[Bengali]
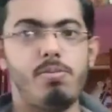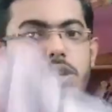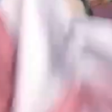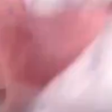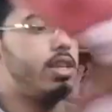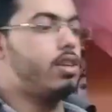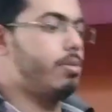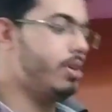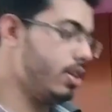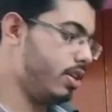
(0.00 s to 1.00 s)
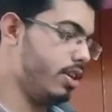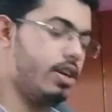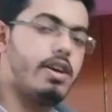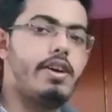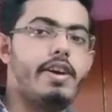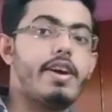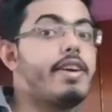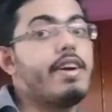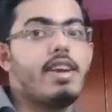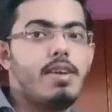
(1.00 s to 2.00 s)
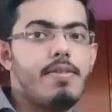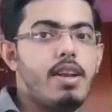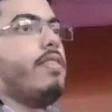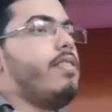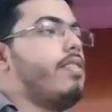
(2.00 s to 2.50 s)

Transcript: উপরে টাঙাতে হবে এটাকে টাঙিয়ে ফেলি